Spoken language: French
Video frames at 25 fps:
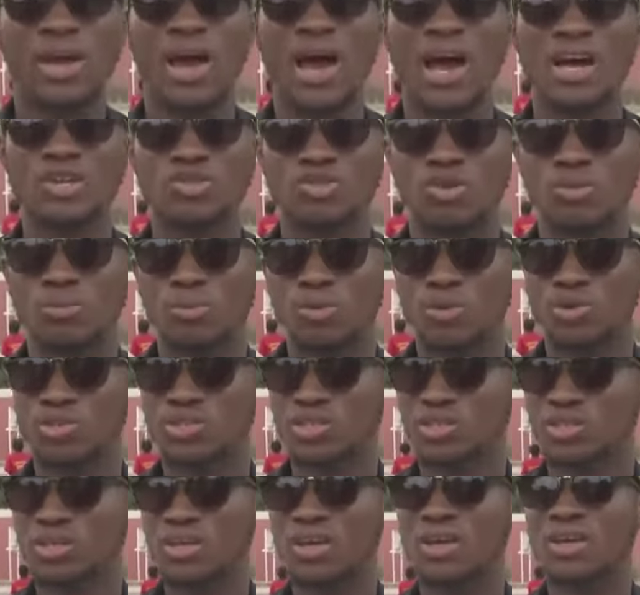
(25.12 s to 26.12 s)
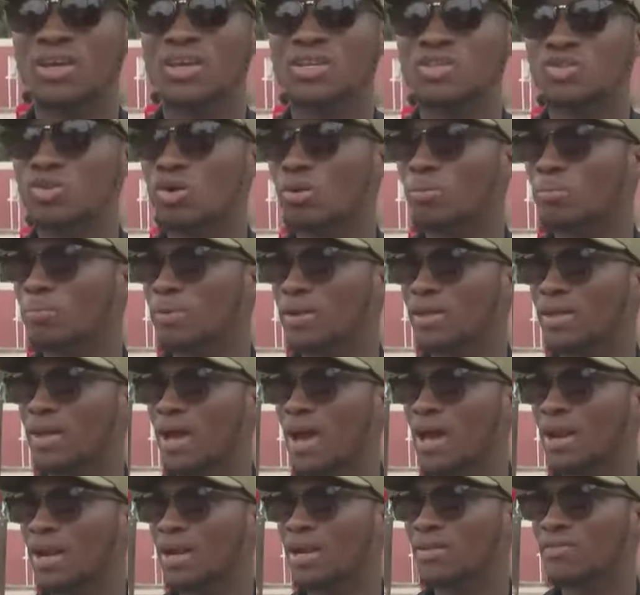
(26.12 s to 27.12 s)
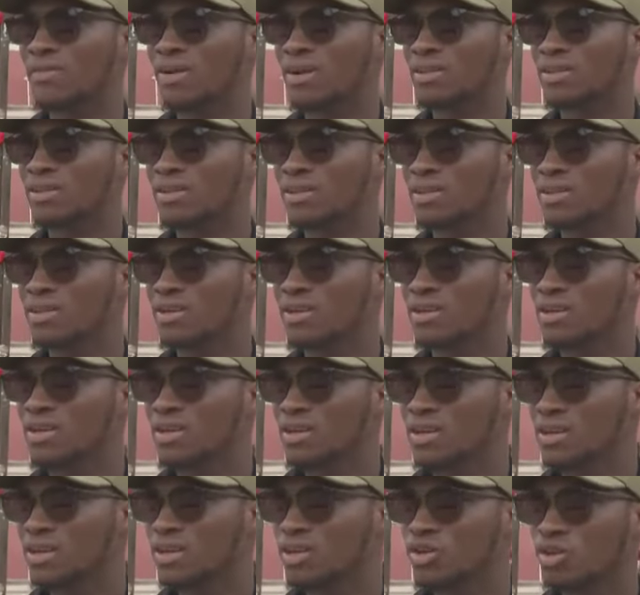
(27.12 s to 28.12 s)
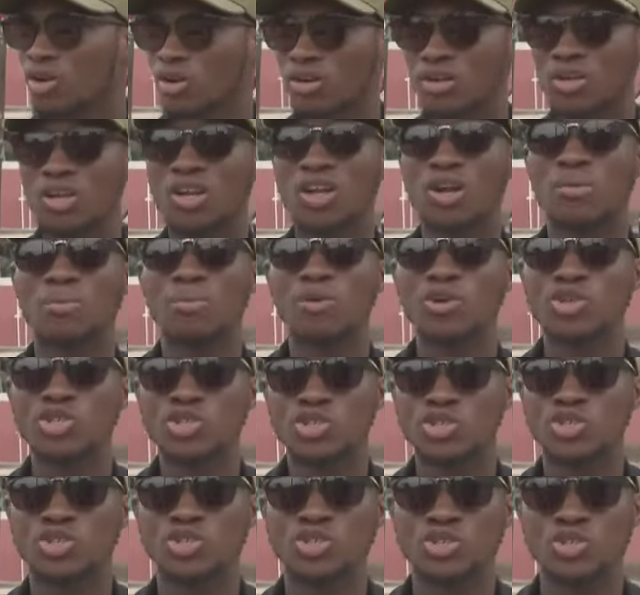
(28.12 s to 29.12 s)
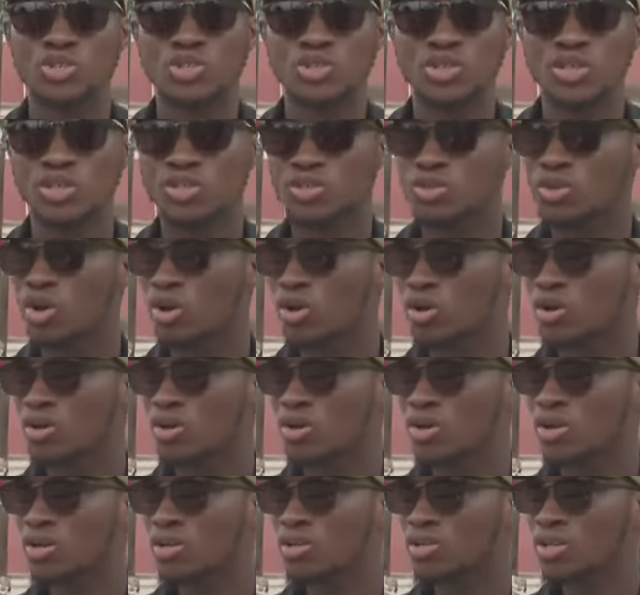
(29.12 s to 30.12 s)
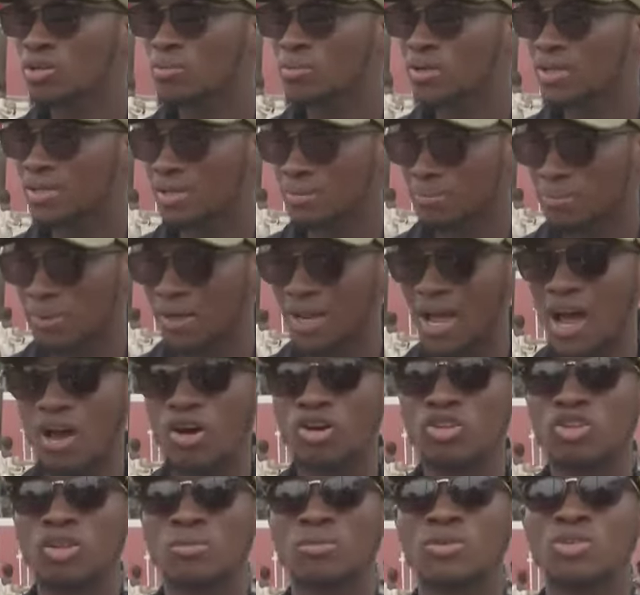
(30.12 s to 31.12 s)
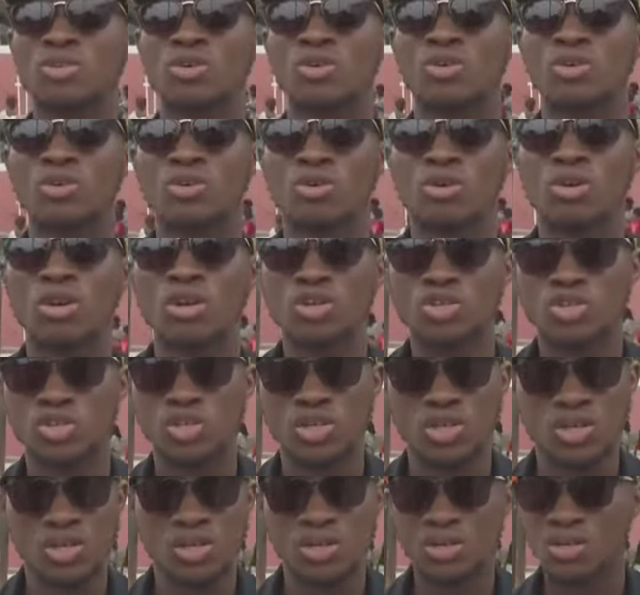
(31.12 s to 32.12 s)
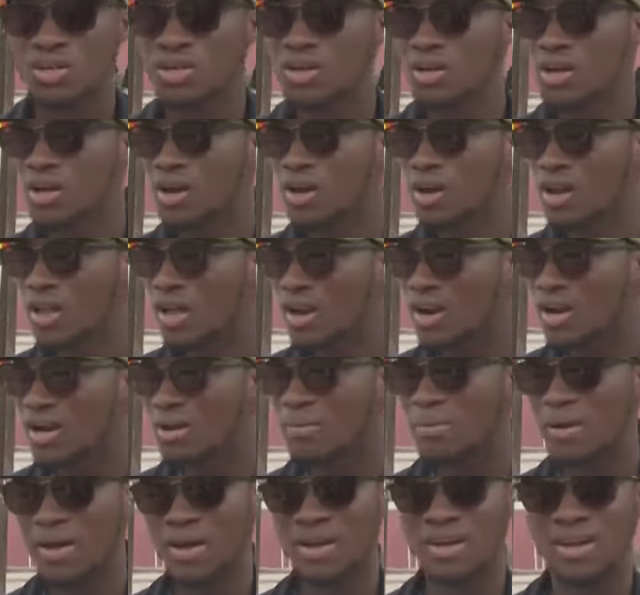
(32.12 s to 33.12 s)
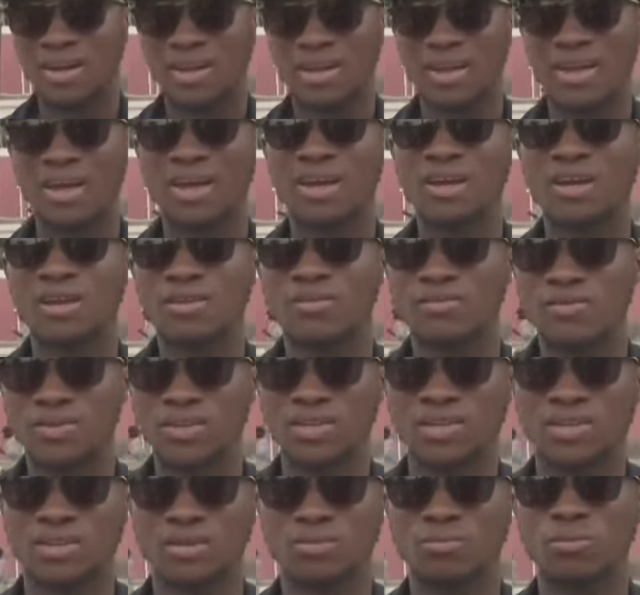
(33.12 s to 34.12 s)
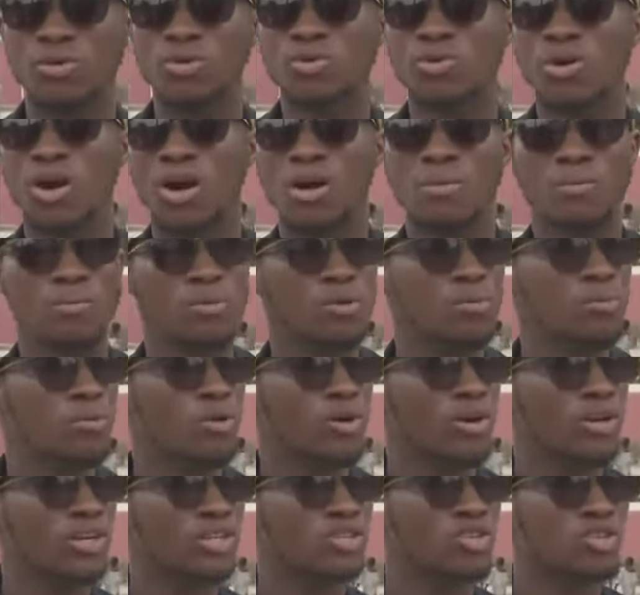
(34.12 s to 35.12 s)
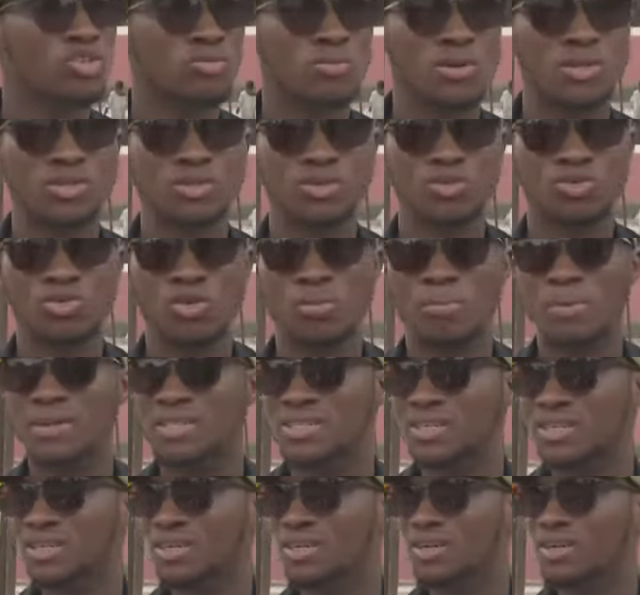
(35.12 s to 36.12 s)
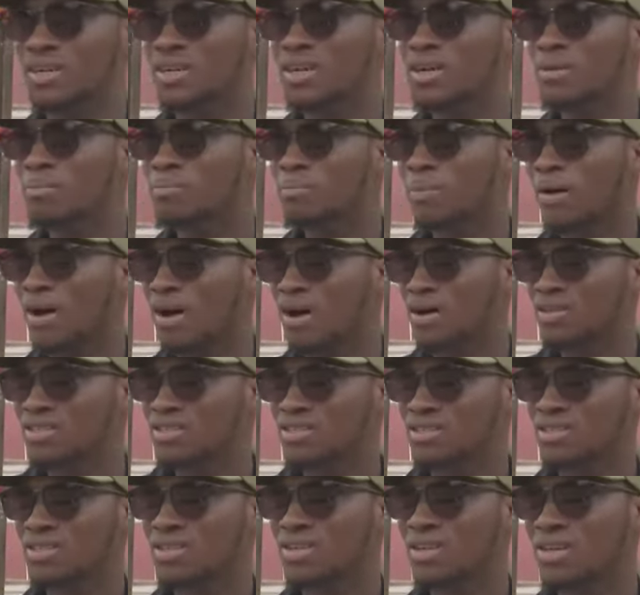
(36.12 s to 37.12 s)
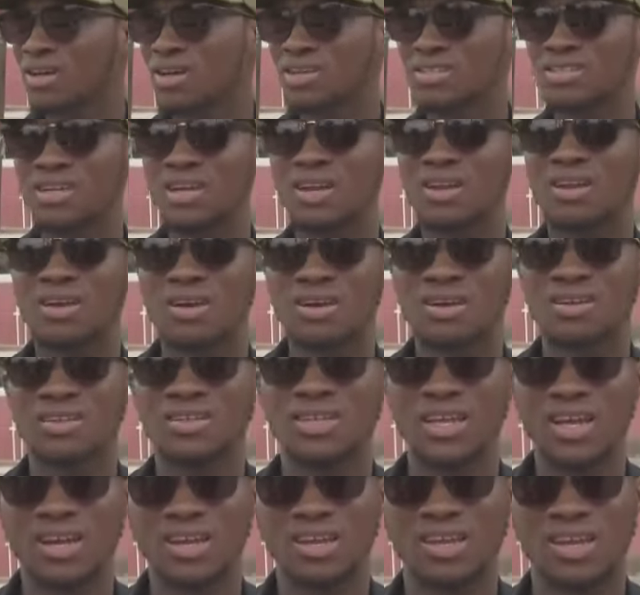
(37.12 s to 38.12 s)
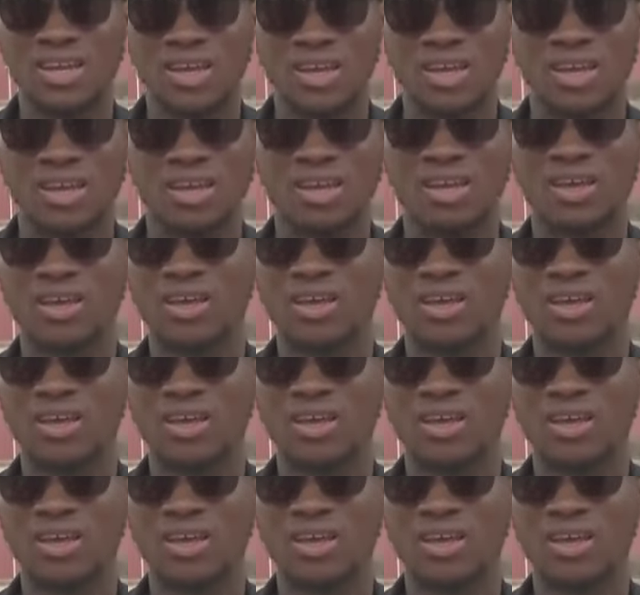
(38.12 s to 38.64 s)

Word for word: et à son projet et qui sont prêts à le défendre qui donnent de leur poche, qui, donnent qui mettent, à contribution leur sueur, leur liberté et leur vie. Pourquoi Pour protéger Ousmane Sonko, parce qu'ils pensent que c'est leur dernier